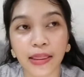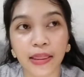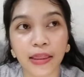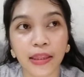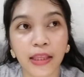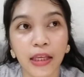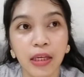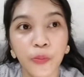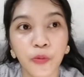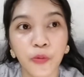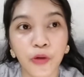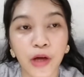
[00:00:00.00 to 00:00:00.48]

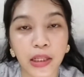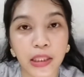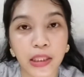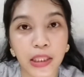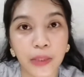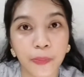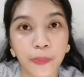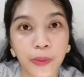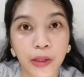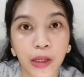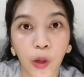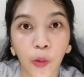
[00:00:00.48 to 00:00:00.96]
jadi
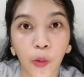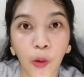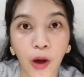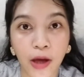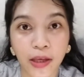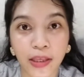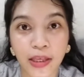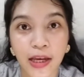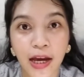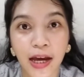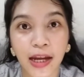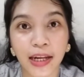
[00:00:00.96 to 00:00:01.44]
bukan tipikal
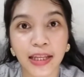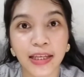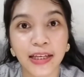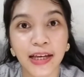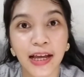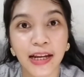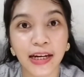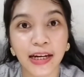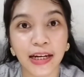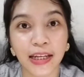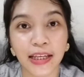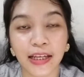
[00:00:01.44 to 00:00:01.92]
wangi yang
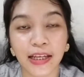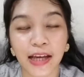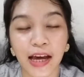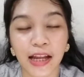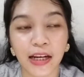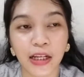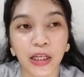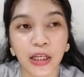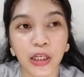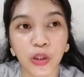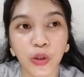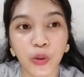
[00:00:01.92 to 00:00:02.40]

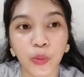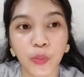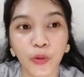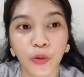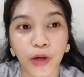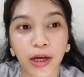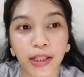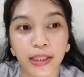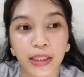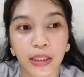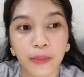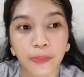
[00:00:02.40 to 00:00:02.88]
ringan-ringan gitu
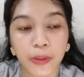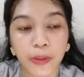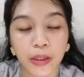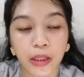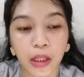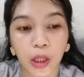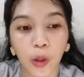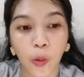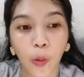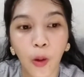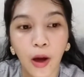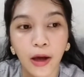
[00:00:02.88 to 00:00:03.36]
bukan
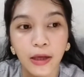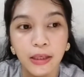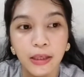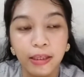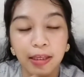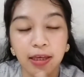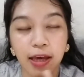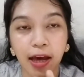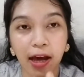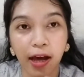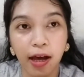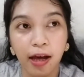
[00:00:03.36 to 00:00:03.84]
tipikal
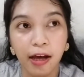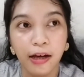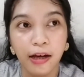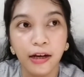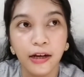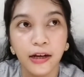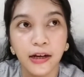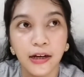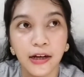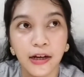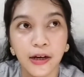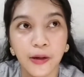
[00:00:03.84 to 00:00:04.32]
wangi yang
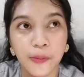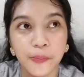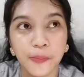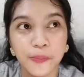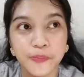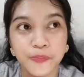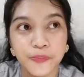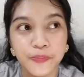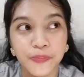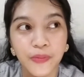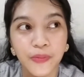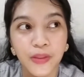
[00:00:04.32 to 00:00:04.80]

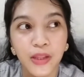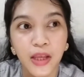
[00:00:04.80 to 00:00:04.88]
um,